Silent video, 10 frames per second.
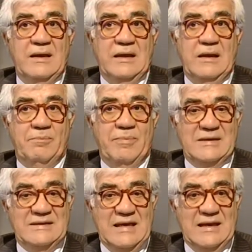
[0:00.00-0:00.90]
il
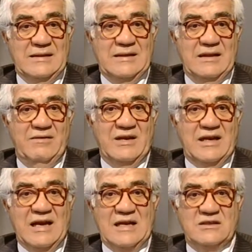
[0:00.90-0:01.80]
paziente deve
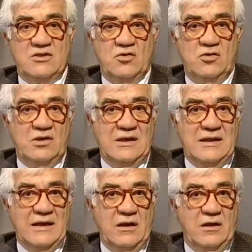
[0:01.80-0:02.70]
recarsi solo dal
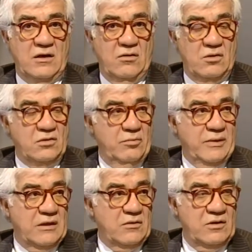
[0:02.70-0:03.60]
tecnico
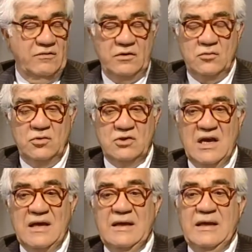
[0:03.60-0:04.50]
ortopedico di fiducia,